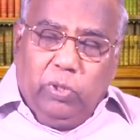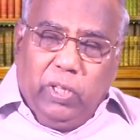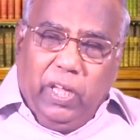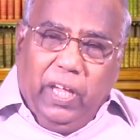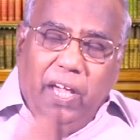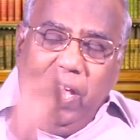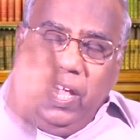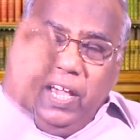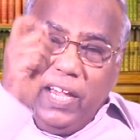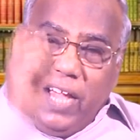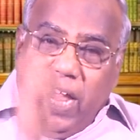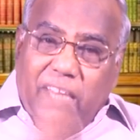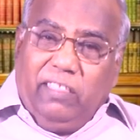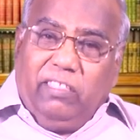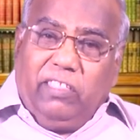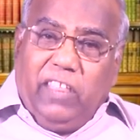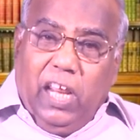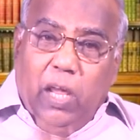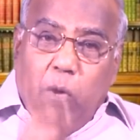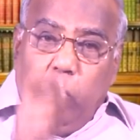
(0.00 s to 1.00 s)
துதி
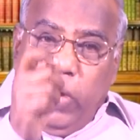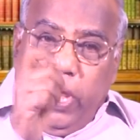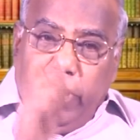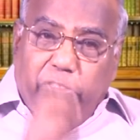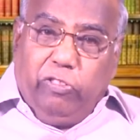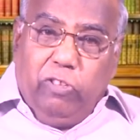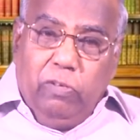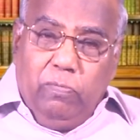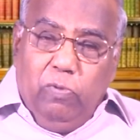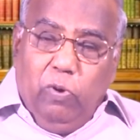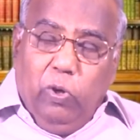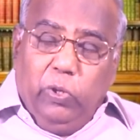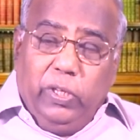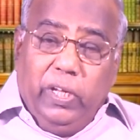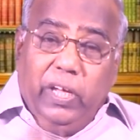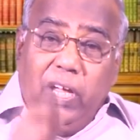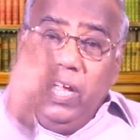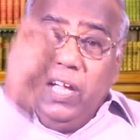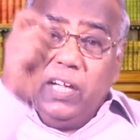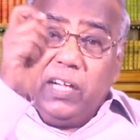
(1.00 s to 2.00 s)
கர்த்தரை உயர்த்தும் போது
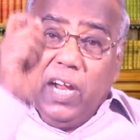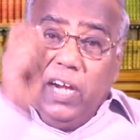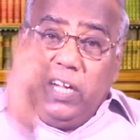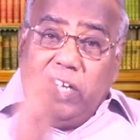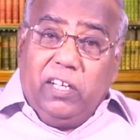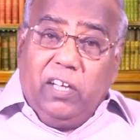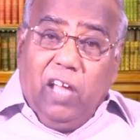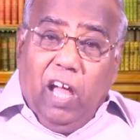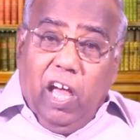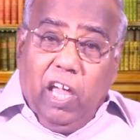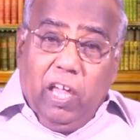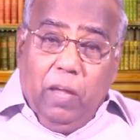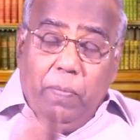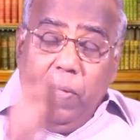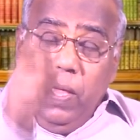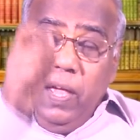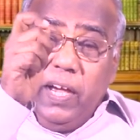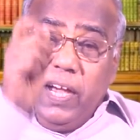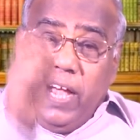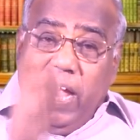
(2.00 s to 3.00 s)
கட்டாயம்
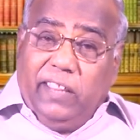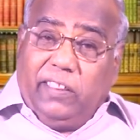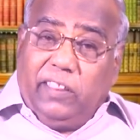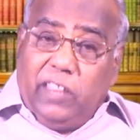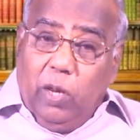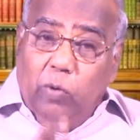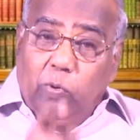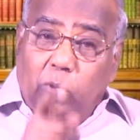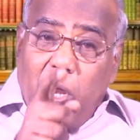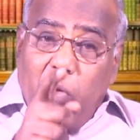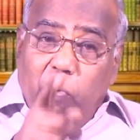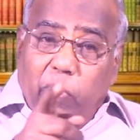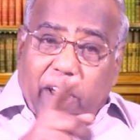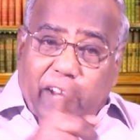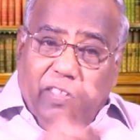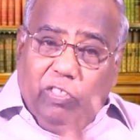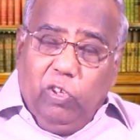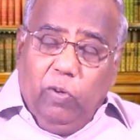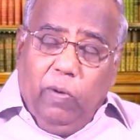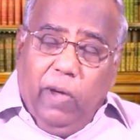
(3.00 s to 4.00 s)
கர்த்தர் உங்களை
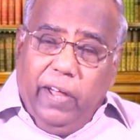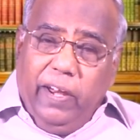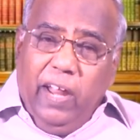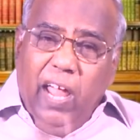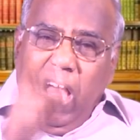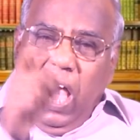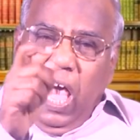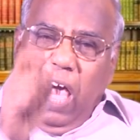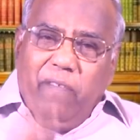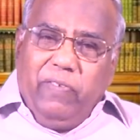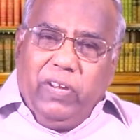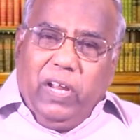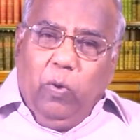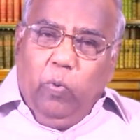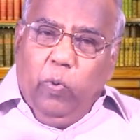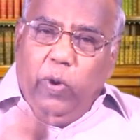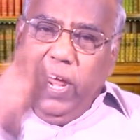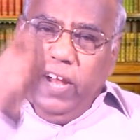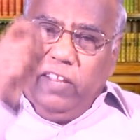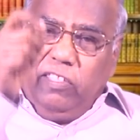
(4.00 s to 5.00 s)
உயர்த்துவார் அவரை
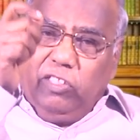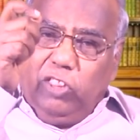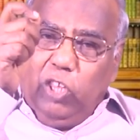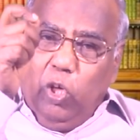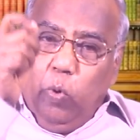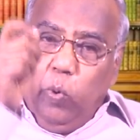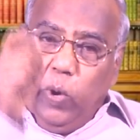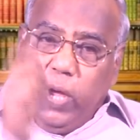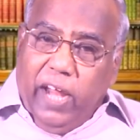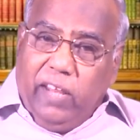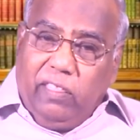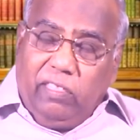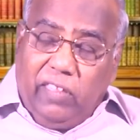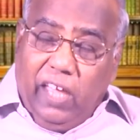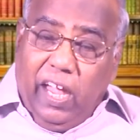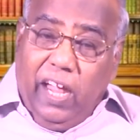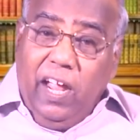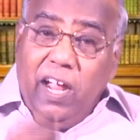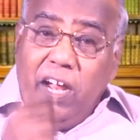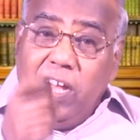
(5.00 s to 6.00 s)
உயர்த்த உயர்த்த
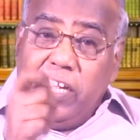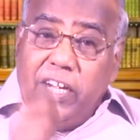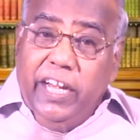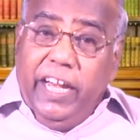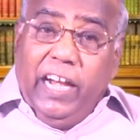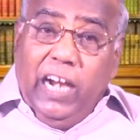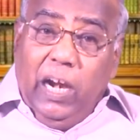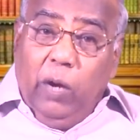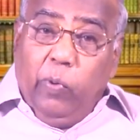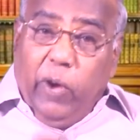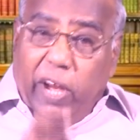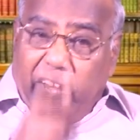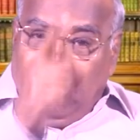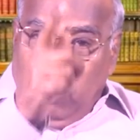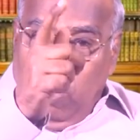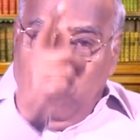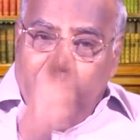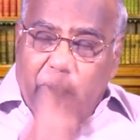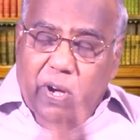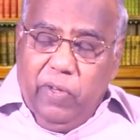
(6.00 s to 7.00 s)
நீங்கள்
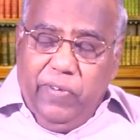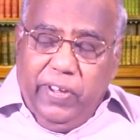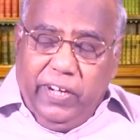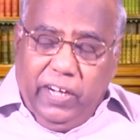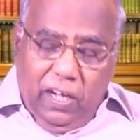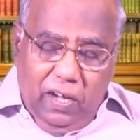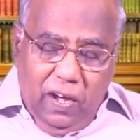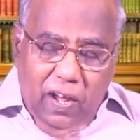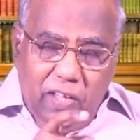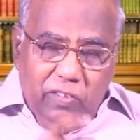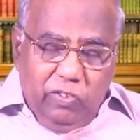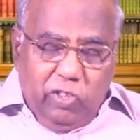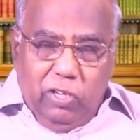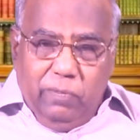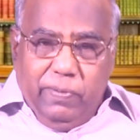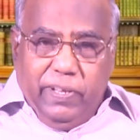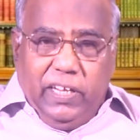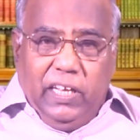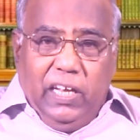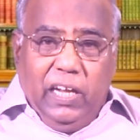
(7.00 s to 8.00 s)
உயர்த்தப்படுவீர்கள்
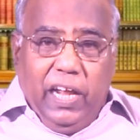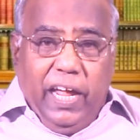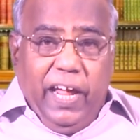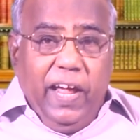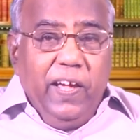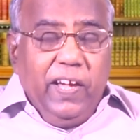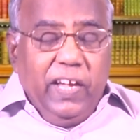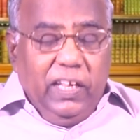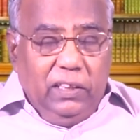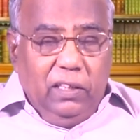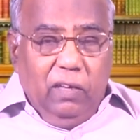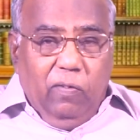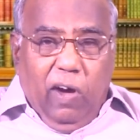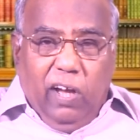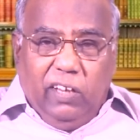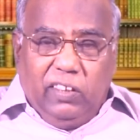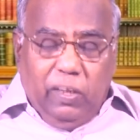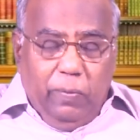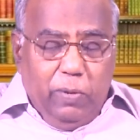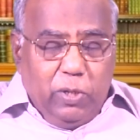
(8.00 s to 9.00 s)
திருமறையிலே இந்த
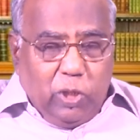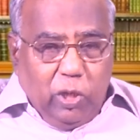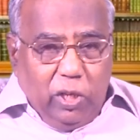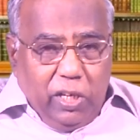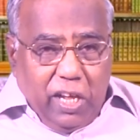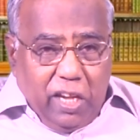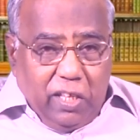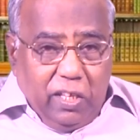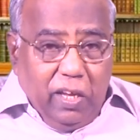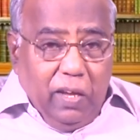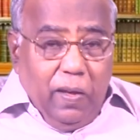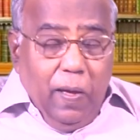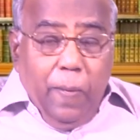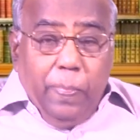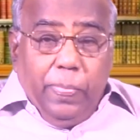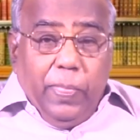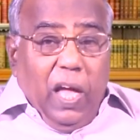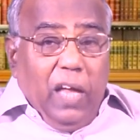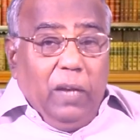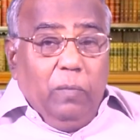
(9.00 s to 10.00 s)
வார்த்தை எப்படி சொல்கிறது
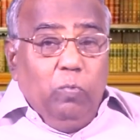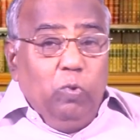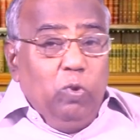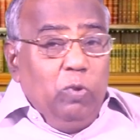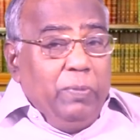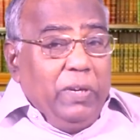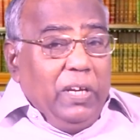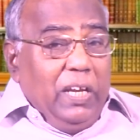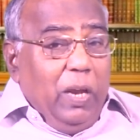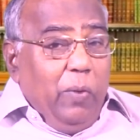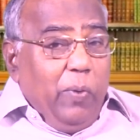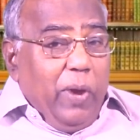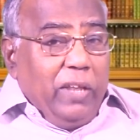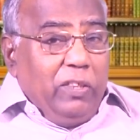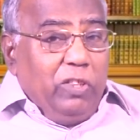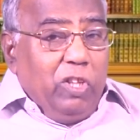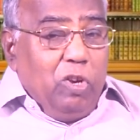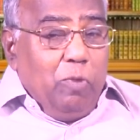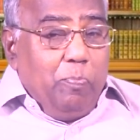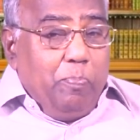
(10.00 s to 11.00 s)
நான் பூமியிலே
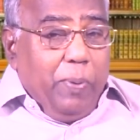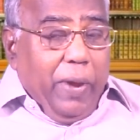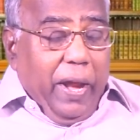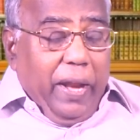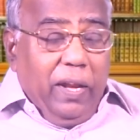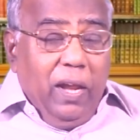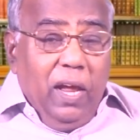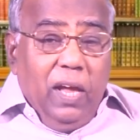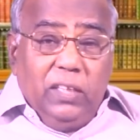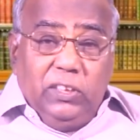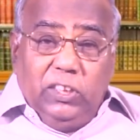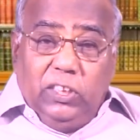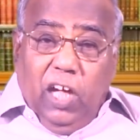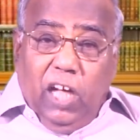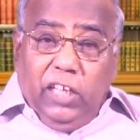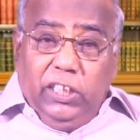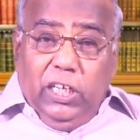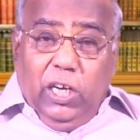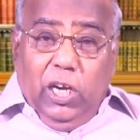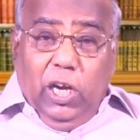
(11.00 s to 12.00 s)
உயர்ந்திருப்பேன்
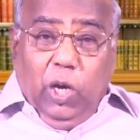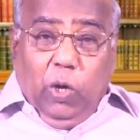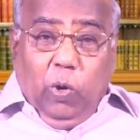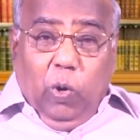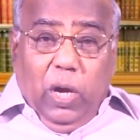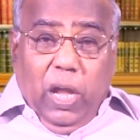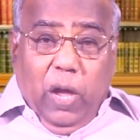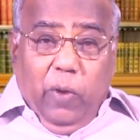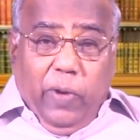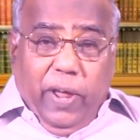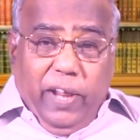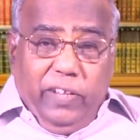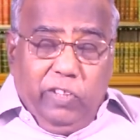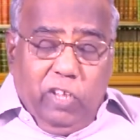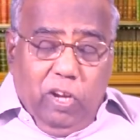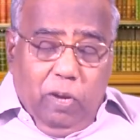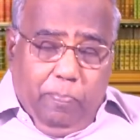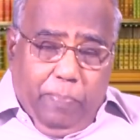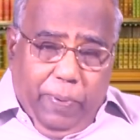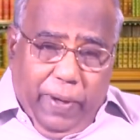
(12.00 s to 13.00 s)
ஜாதிகளுக்குள்ளே
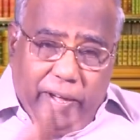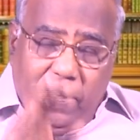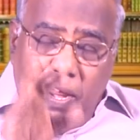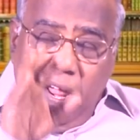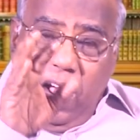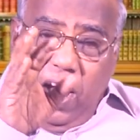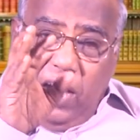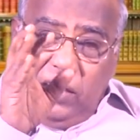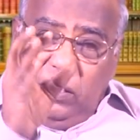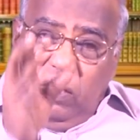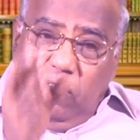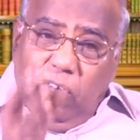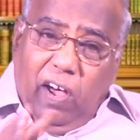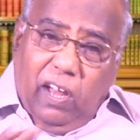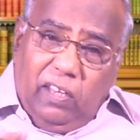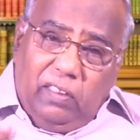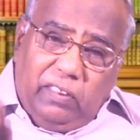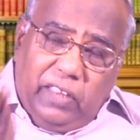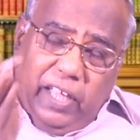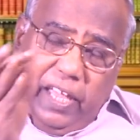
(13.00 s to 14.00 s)
உயர்ந்திருப்பேன் அந்த
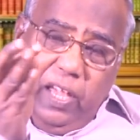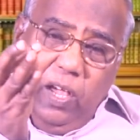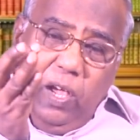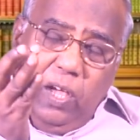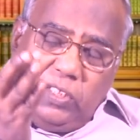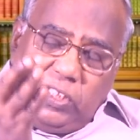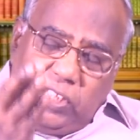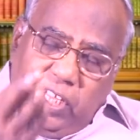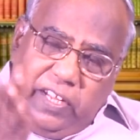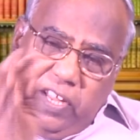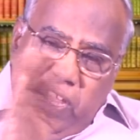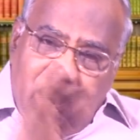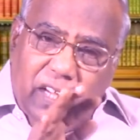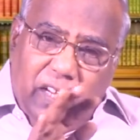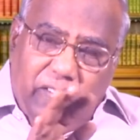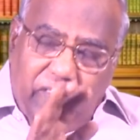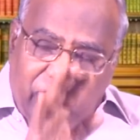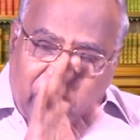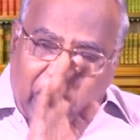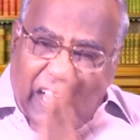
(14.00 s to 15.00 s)
வார்த்தை
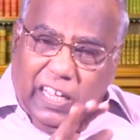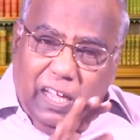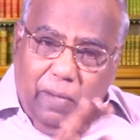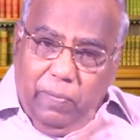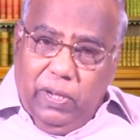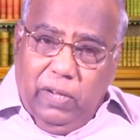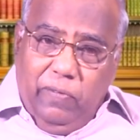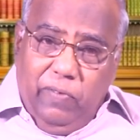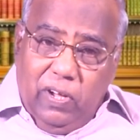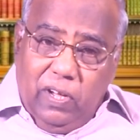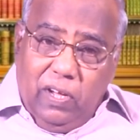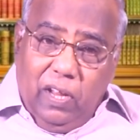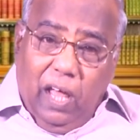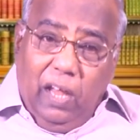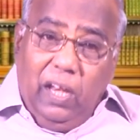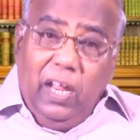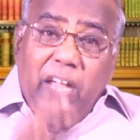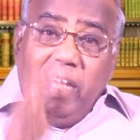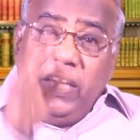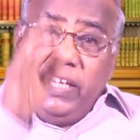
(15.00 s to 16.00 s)
சரியான விளக்கம்
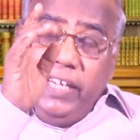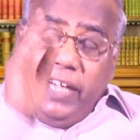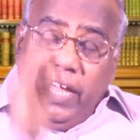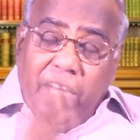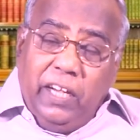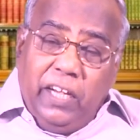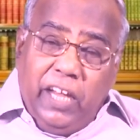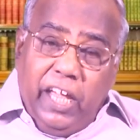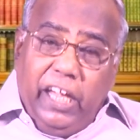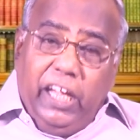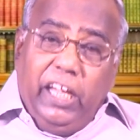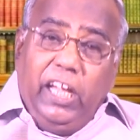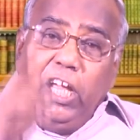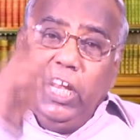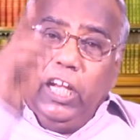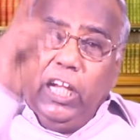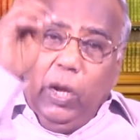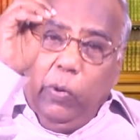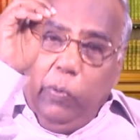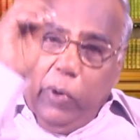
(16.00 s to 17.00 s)
என்னவென்றால் என்னை
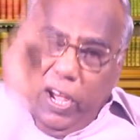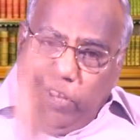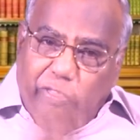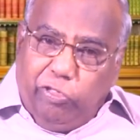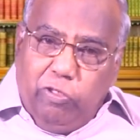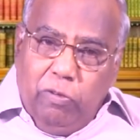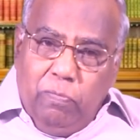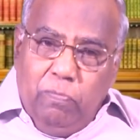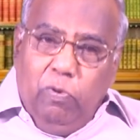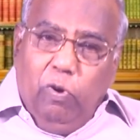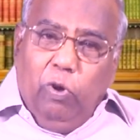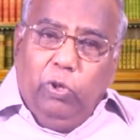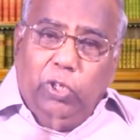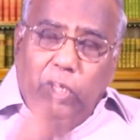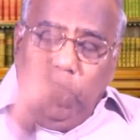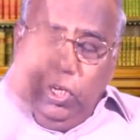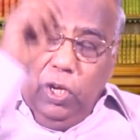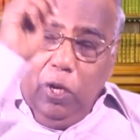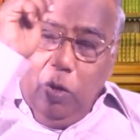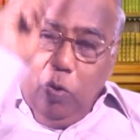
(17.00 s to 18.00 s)
நீ உயர்த்தும்
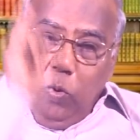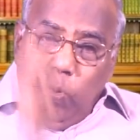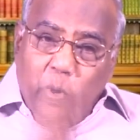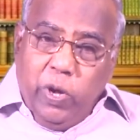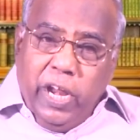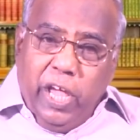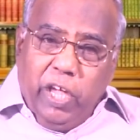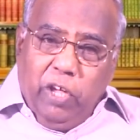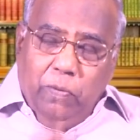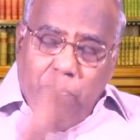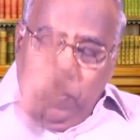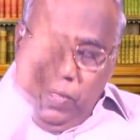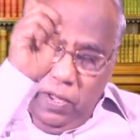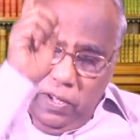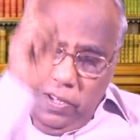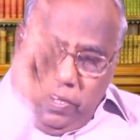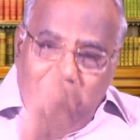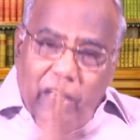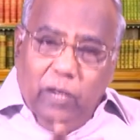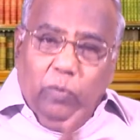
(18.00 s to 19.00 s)
போது உன்னையும்
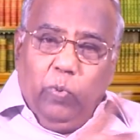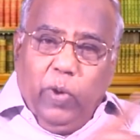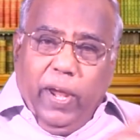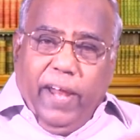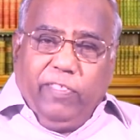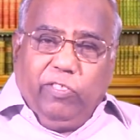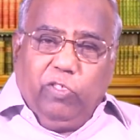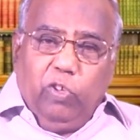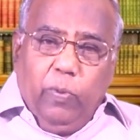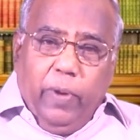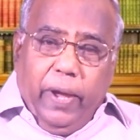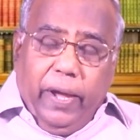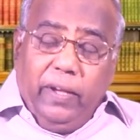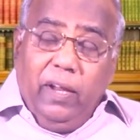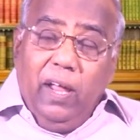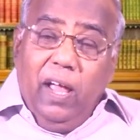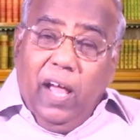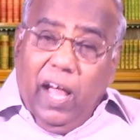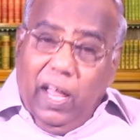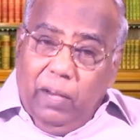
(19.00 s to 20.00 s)
நான் உயர்த்துவேன்
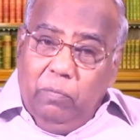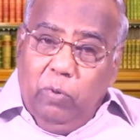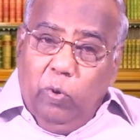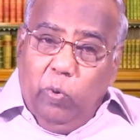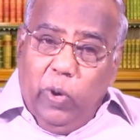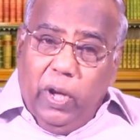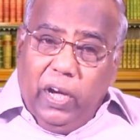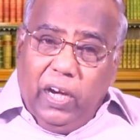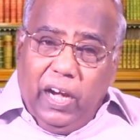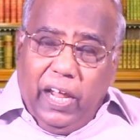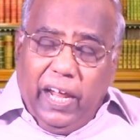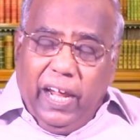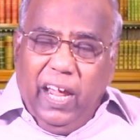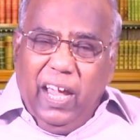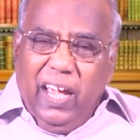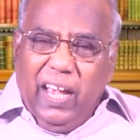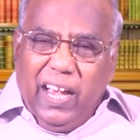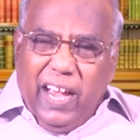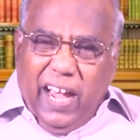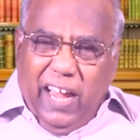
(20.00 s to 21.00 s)
அன்பு ஊழிகளே
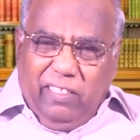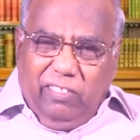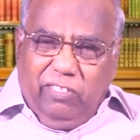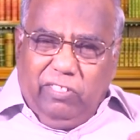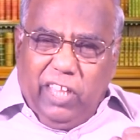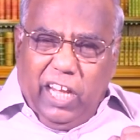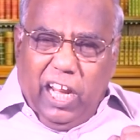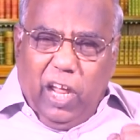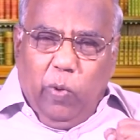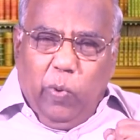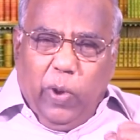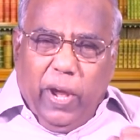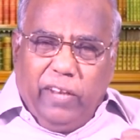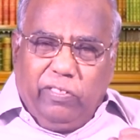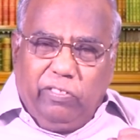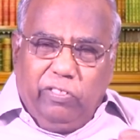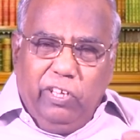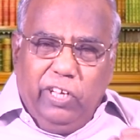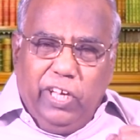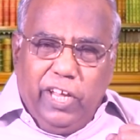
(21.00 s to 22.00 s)
கர்த்தரை
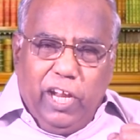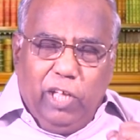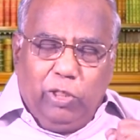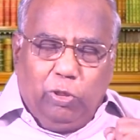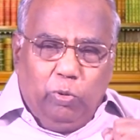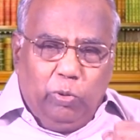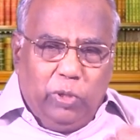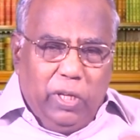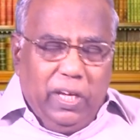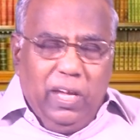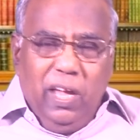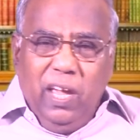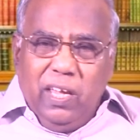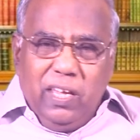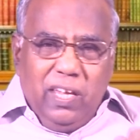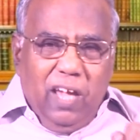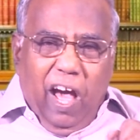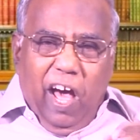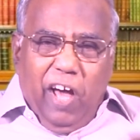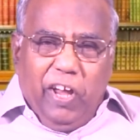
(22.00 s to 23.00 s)
உயர்த்துகிற துதி
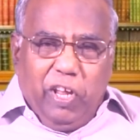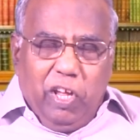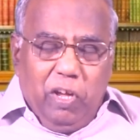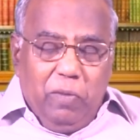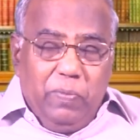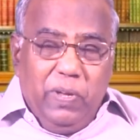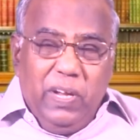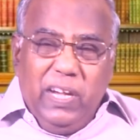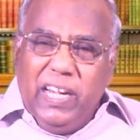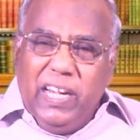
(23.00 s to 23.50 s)
யாரையும்